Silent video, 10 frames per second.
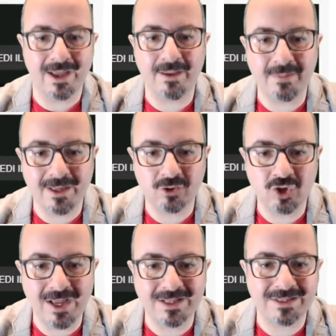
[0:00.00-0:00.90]

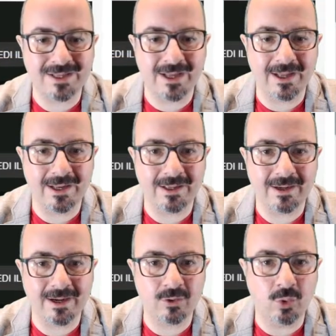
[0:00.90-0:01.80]
emergenza. Eh,
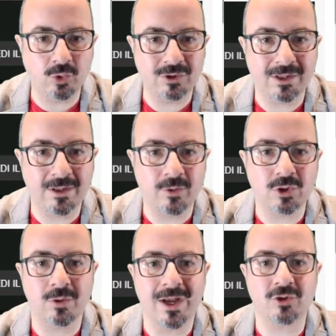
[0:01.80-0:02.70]
racconta di
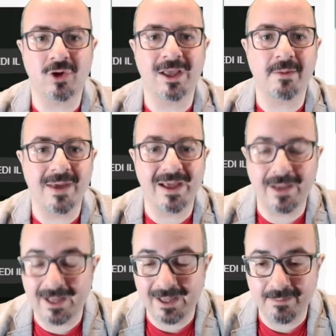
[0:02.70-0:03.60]
questo caso anche,
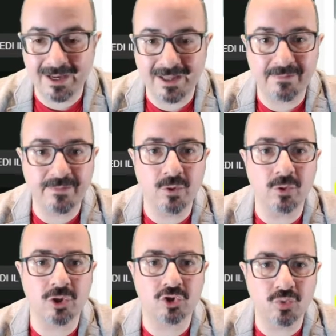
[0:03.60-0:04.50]
anche Maria
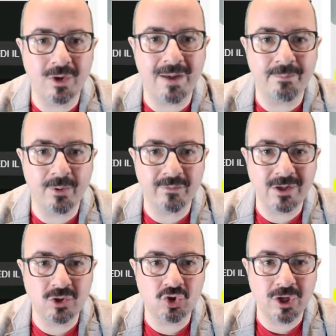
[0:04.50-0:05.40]
Fiore sulla
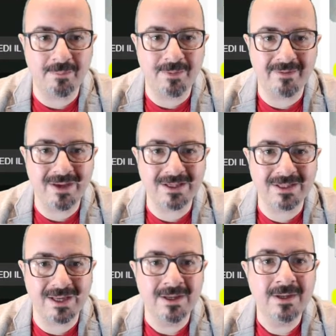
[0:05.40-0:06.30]
provincia
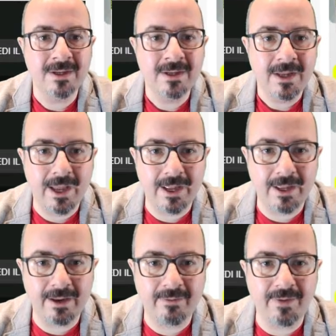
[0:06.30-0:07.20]
pavese. Eh,
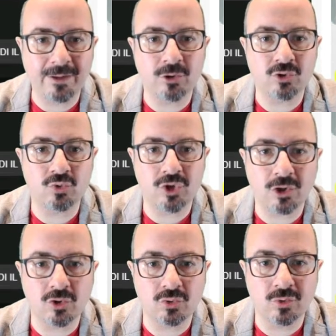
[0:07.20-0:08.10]
il fatto è
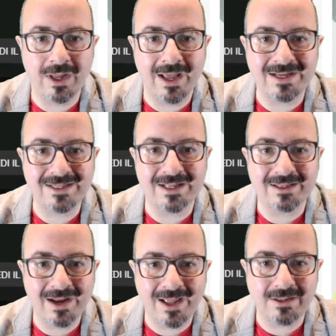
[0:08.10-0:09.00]
successo sulla
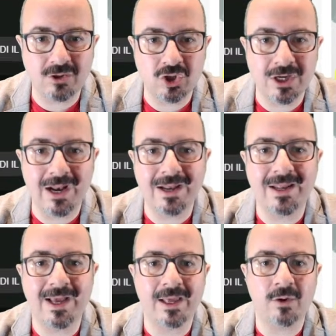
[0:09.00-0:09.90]
S13, la
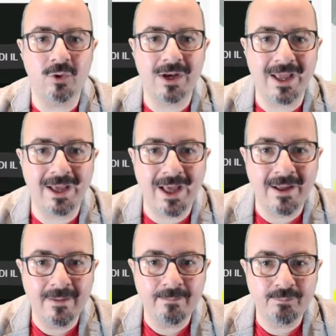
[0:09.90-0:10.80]
linea che collega
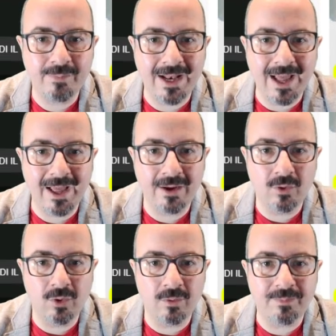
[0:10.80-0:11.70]

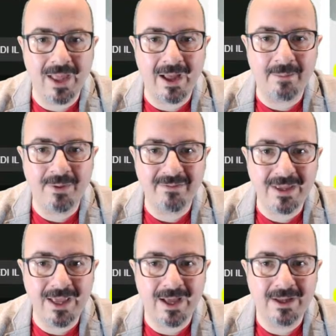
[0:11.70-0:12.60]
Milano a
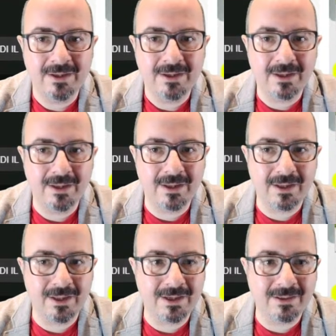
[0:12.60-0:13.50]
Pavia,
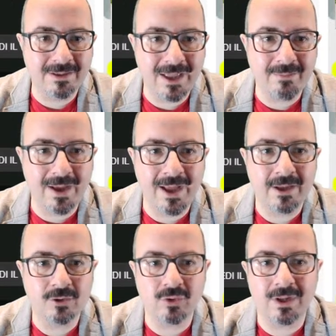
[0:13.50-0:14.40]
eh, il tema
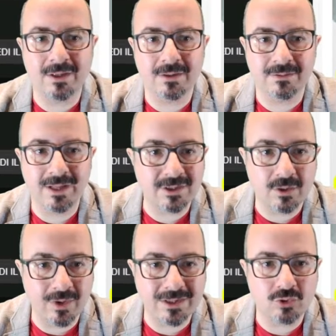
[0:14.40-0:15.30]
sulla, della
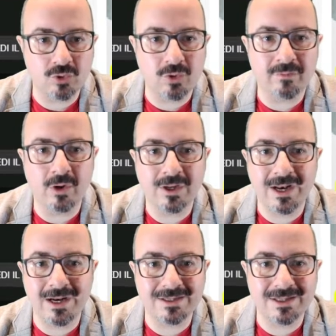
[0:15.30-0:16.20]
sicurezza sui convogli
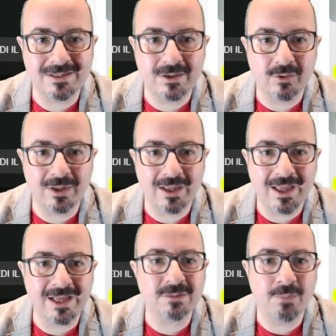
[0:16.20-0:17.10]
nelle stazioni
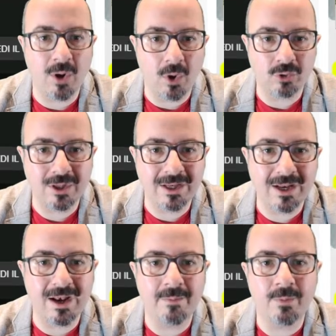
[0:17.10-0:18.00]
esplode.
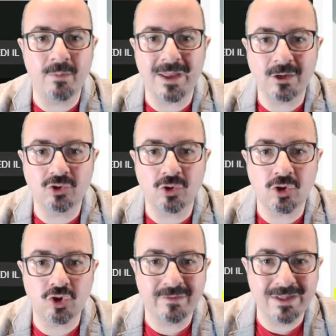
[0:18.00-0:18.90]
Nel pomeriggio di
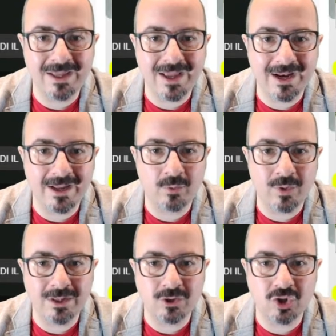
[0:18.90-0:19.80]
giovedì alle
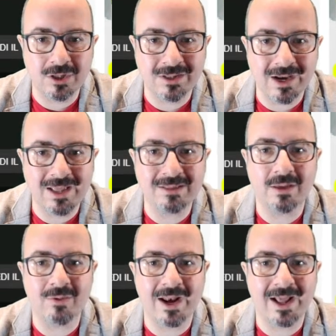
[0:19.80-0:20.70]
15.30
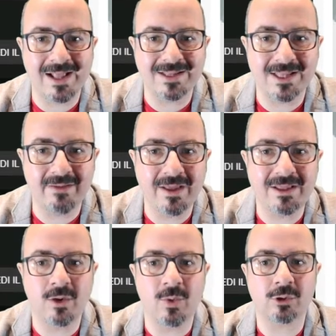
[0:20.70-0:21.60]
una ragazza di
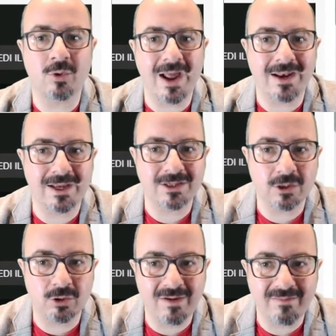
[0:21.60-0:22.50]
24 anni che si
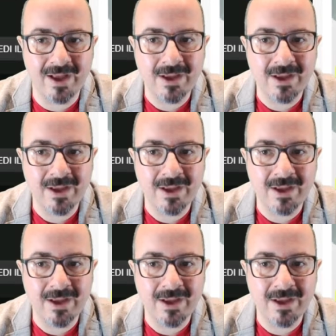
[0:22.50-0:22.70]
trovava